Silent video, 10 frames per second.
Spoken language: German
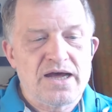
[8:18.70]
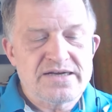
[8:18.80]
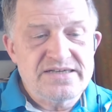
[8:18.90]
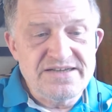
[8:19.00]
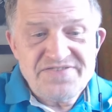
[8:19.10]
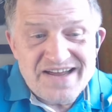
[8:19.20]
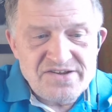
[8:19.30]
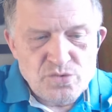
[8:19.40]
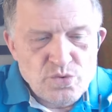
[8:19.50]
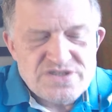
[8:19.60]
Die
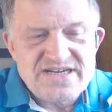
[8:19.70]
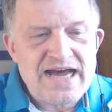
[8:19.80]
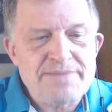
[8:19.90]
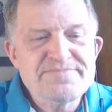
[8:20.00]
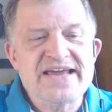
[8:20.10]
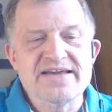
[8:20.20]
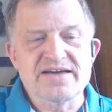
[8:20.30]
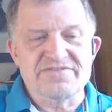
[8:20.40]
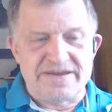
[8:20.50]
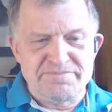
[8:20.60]
Franzosen haben ja
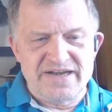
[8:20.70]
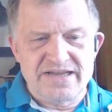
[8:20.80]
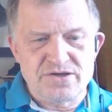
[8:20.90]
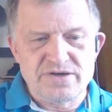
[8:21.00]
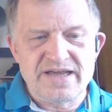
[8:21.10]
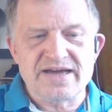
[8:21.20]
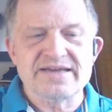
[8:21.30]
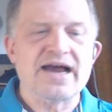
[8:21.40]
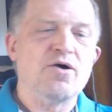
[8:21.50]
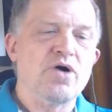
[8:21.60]
ihre Fremdenlegionäre
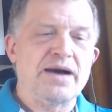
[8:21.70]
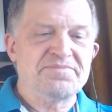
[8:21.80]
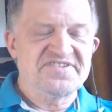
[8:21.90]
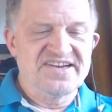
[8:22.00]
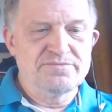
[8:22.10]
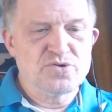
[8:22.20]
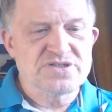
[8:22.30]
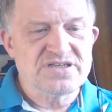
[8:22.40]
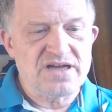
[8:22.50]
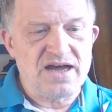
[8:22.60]
ja auch abziehen
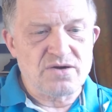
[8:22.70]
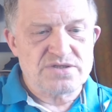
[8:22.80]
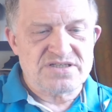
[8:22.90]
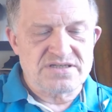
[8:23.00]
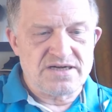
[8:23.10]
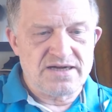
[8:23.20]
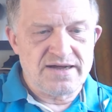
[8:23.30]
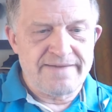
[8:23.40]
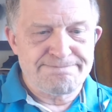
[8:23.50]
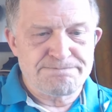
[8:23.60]
müssen aus,
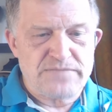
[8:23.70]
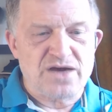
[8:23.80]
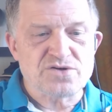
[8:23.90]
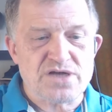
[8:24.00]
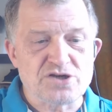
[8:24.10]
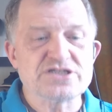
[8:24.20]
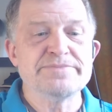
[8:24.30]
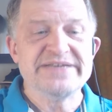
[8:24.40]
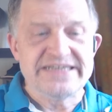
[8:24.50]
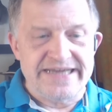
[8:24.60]
der, ähm, aus, aus
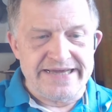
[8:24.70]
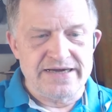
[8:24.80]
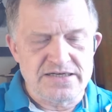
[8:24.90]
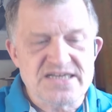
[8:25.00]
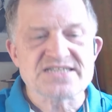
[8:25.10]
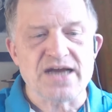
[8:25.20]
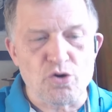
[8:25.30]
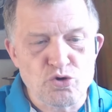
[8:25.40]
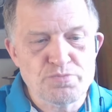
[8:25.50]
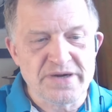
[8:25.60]
dem Niger. Die sind
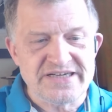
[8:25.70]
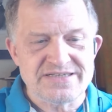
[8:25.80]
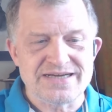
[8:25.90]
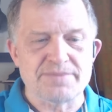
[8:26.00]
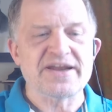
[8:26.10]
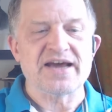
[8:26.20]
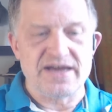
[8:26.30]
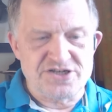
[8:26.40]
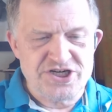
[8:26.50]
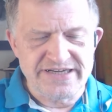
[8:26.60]
auch übrig, die kann man da
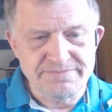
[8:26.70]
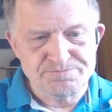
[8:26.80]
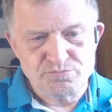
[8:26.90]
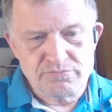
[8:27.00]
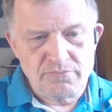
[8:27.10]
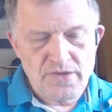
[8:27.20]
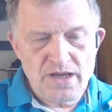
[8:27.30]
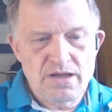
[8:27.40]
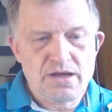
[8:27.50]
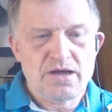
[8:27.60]
reinschicken.
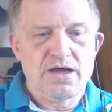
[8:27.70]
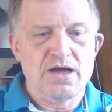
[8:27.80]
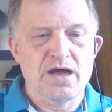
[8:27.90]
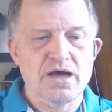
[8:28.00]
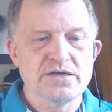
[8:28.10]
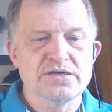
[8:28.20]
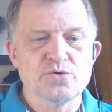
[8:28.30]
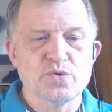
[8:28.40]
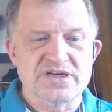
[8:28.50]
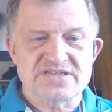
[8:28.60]
Äh, die
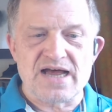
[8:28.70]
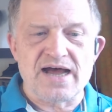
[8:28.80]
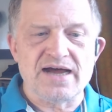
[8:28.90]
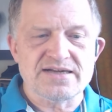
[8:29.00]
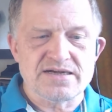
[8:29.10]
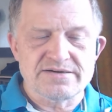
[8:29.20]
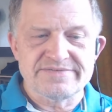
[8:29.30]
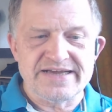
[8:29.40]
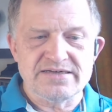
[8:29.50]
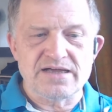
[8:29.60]
USA
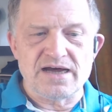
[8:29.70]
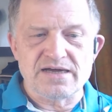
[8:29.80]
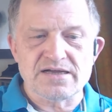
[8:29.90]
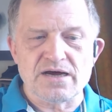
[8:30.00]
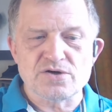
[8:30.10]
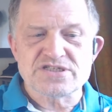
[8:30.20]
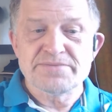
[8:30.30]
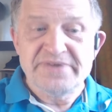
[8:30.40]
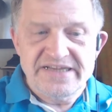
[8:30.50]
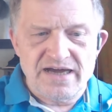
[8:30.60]
werden gerade aus
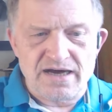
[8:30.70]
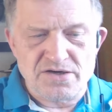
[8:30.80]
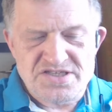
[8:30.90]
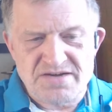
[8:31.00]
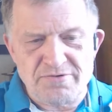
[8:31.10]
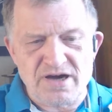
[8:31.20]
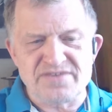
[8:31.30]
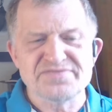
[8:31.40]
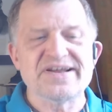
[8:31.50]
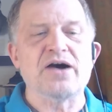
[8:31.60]
dem Niger
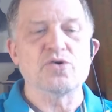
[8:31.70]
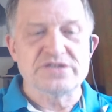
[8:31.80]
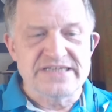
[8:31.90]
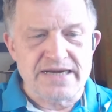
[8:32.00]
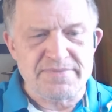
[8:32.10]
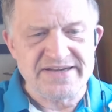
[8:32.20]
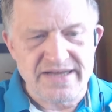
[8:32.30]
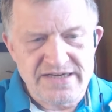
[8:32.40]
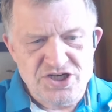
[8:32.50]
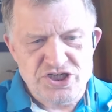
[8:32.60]
rausgeworfen, auch die kann man
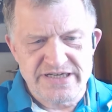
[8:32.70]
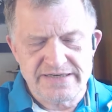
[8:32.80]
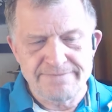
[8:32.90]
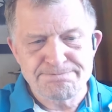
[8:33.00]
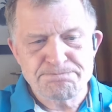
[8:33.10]
dahin schicken.